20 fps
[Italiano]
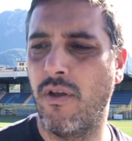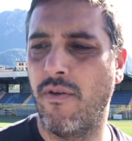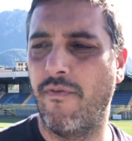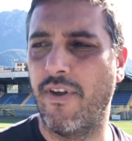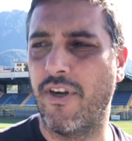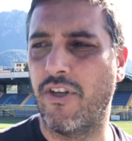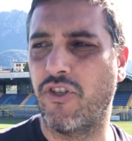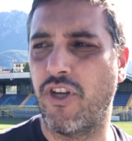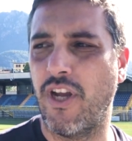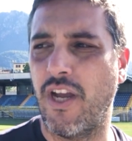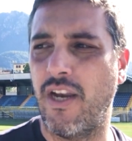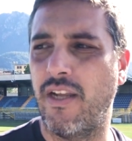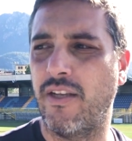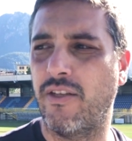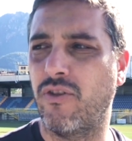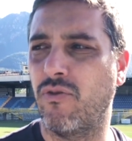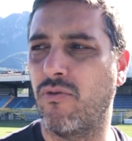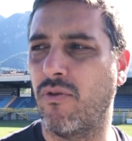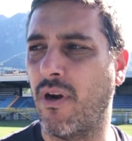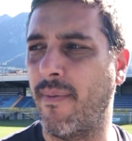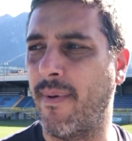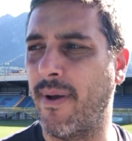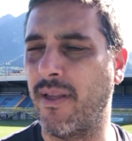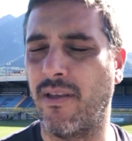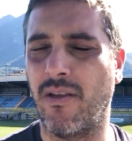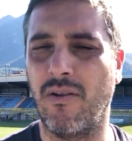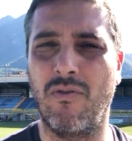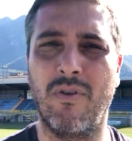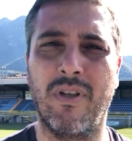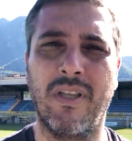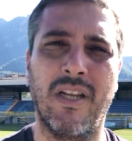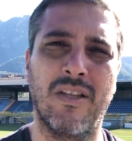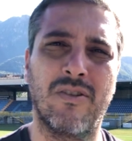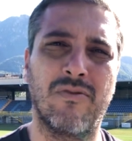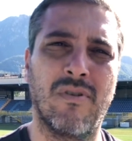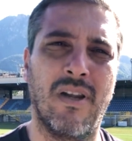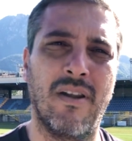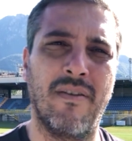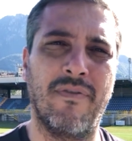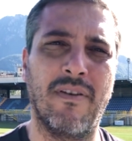Vercelli è sicuramente una delle
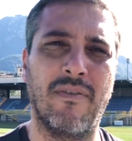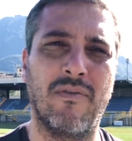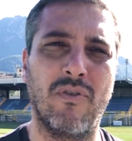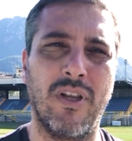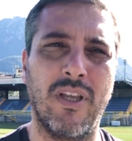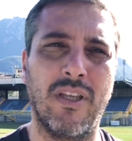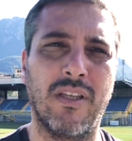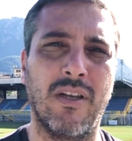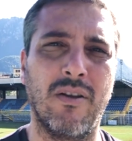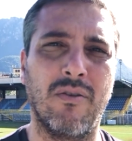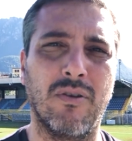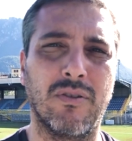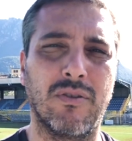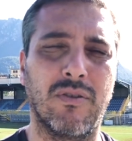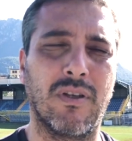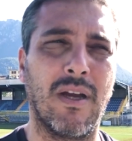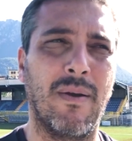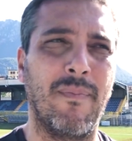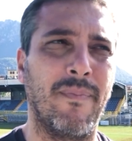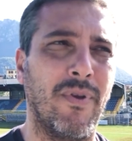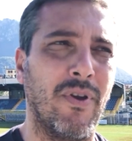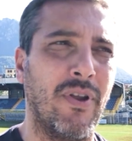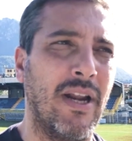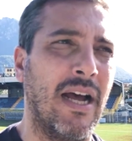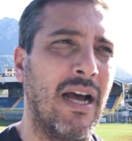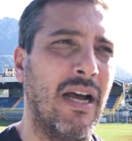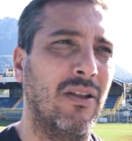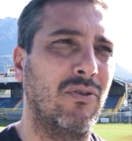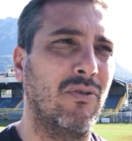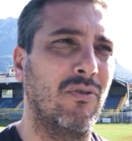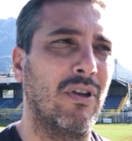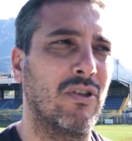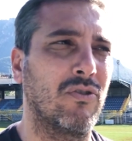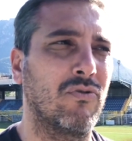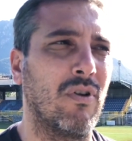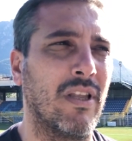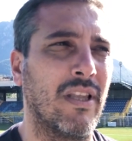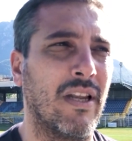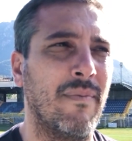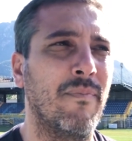squadre favorite di questo campionato, una
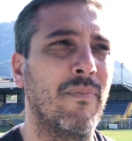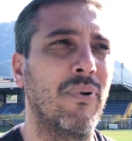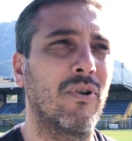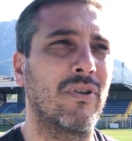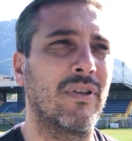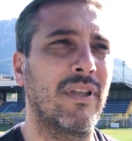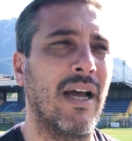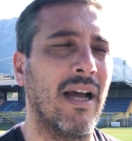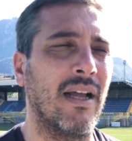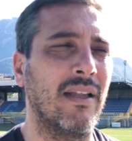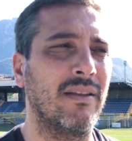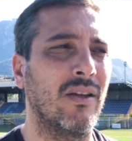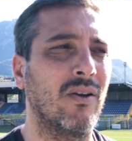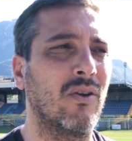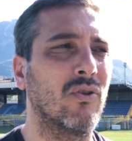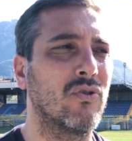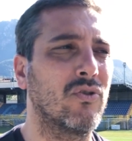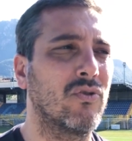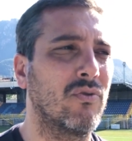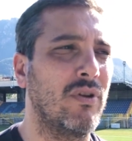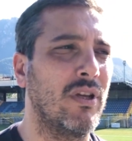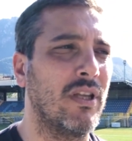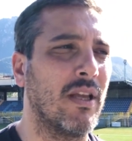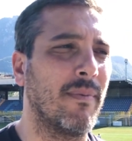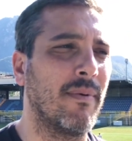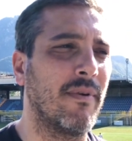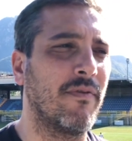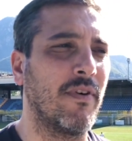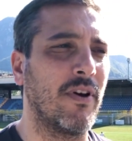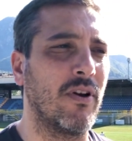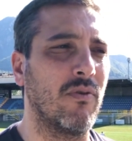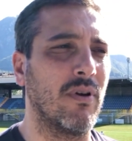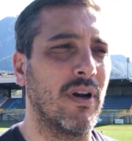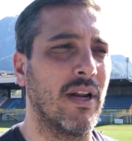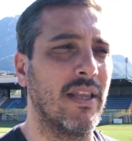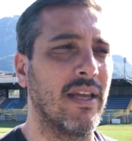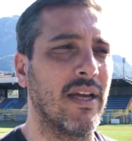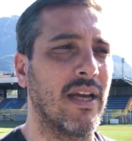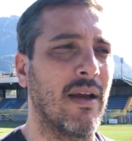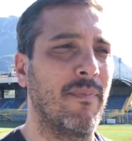squadra importante, costruita per fare un
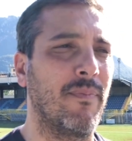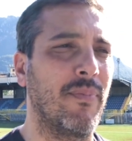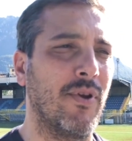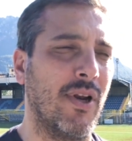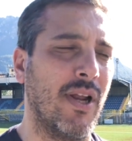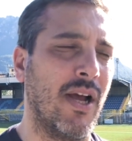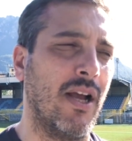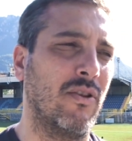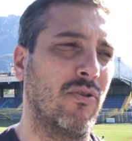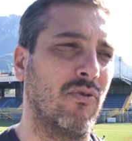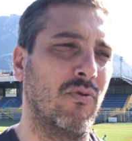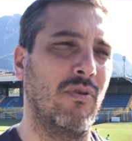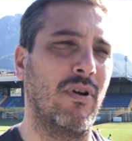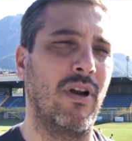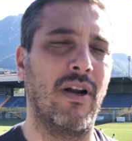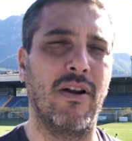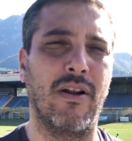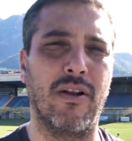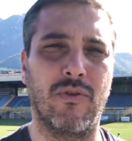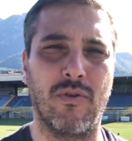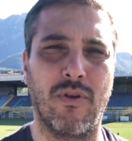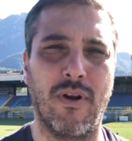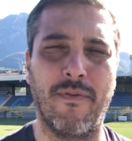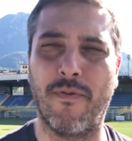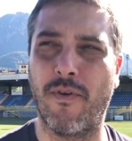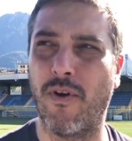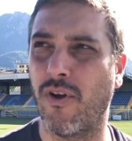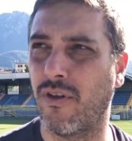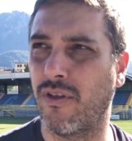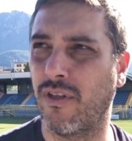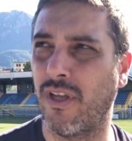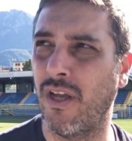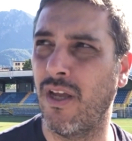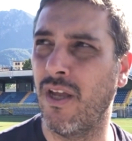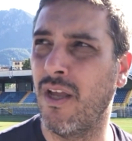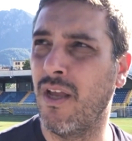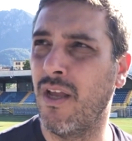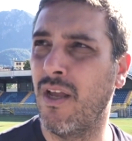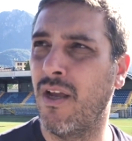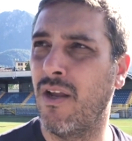grande campionato, un allenatore forte.
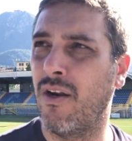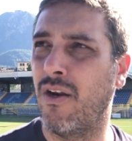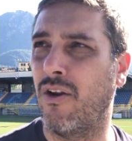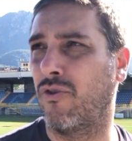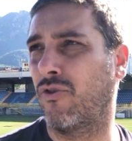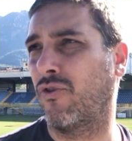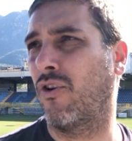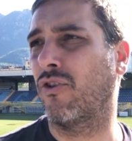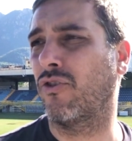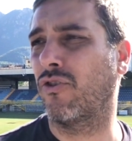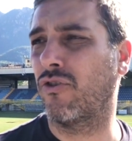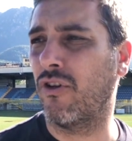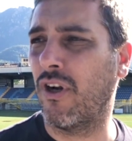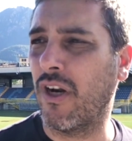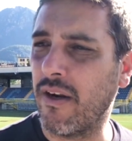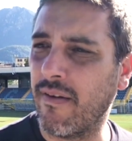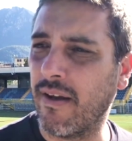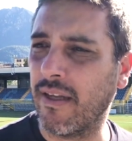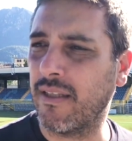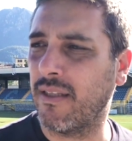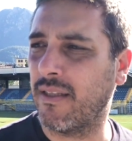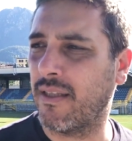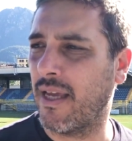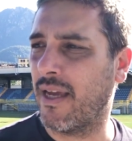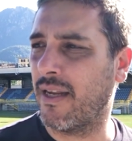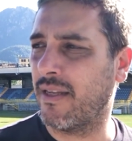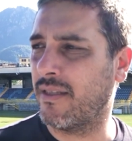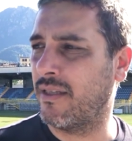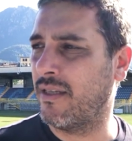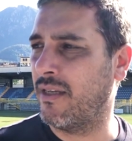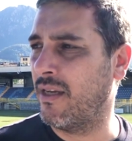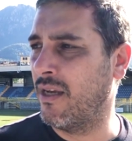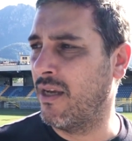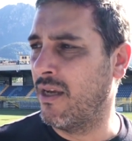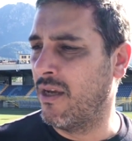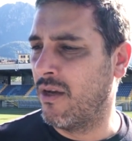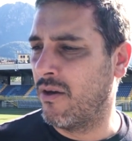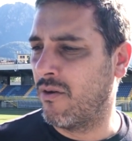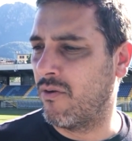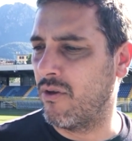L'anno scorso sono arrivati terzi,
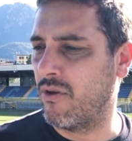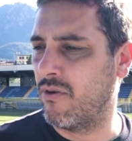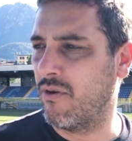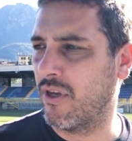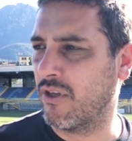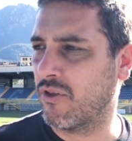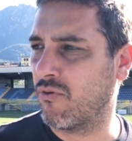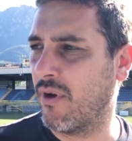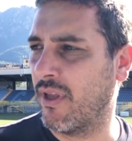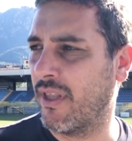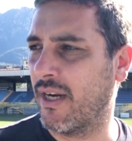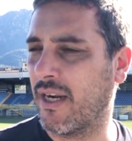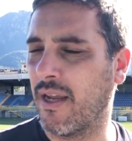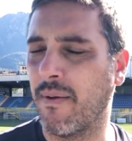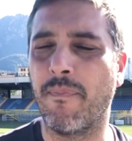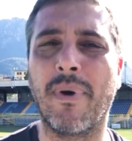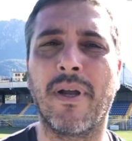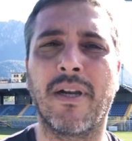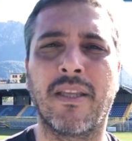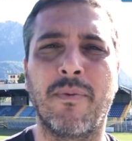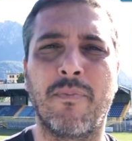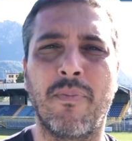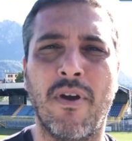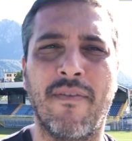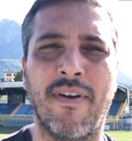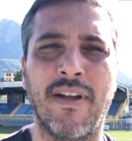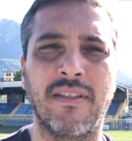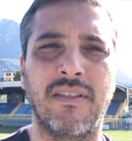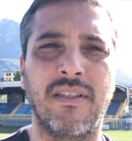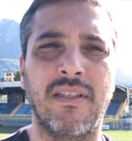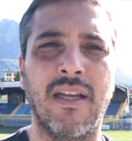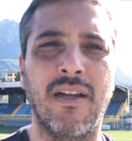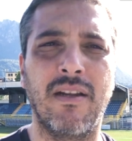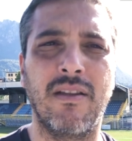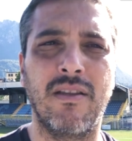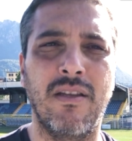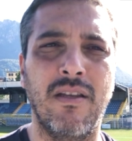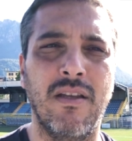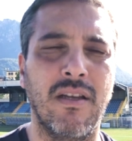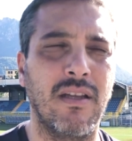quindi una squadra che parte più avanti da,
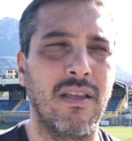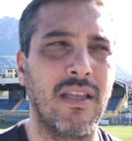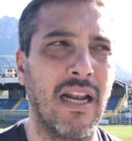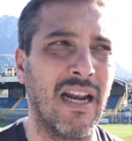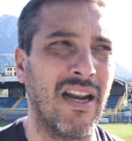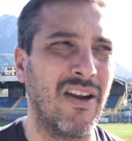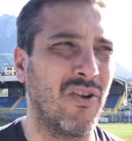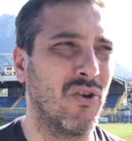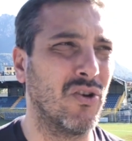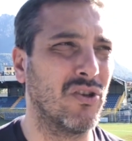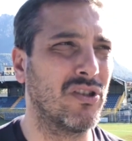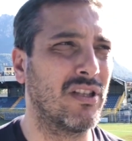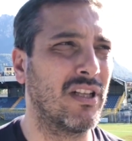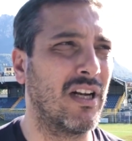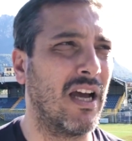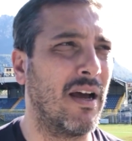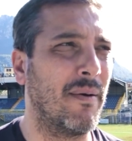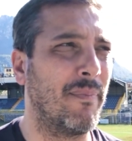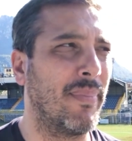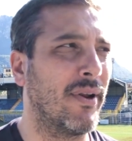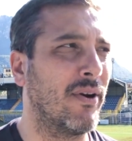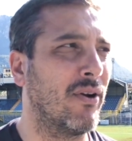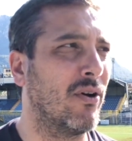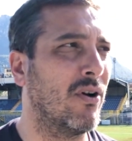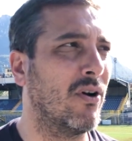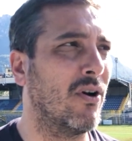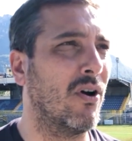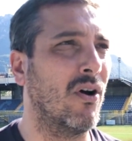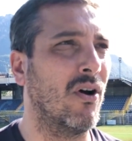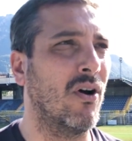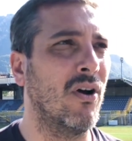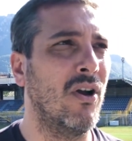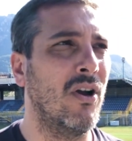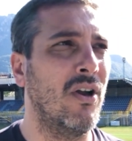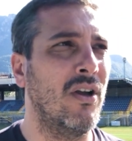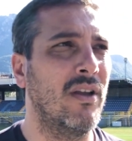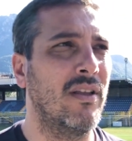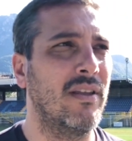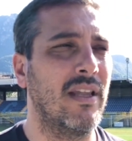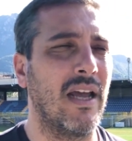de, della nostra, però
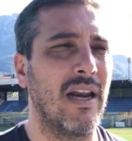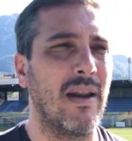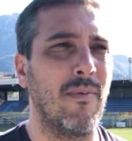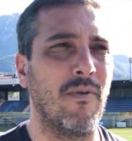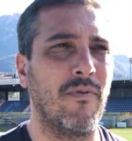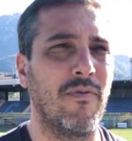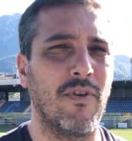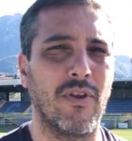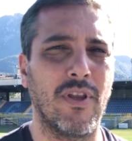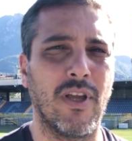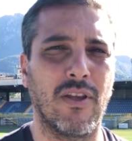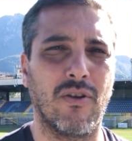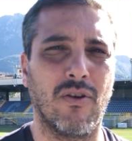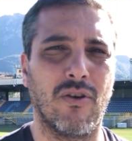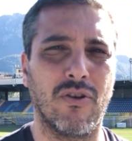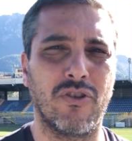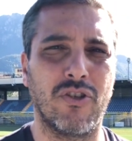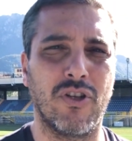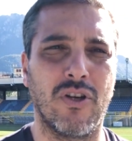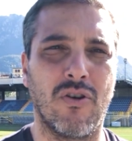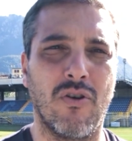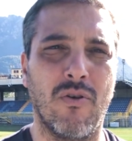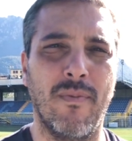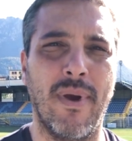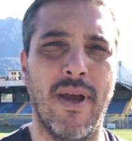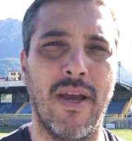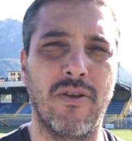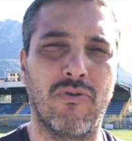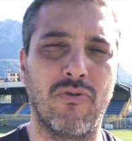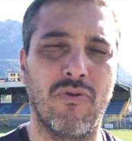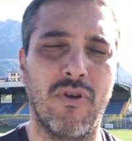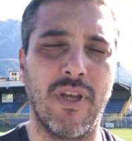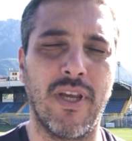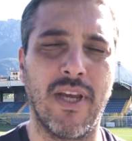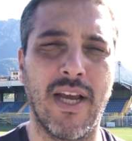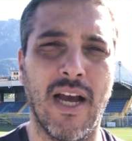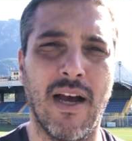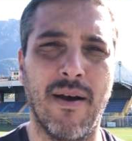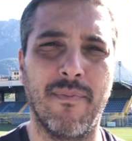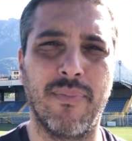daremo filo da torcere come su ogni
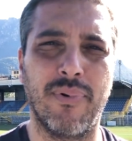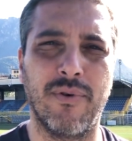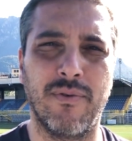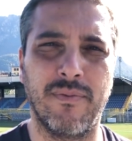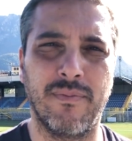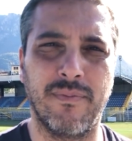campo.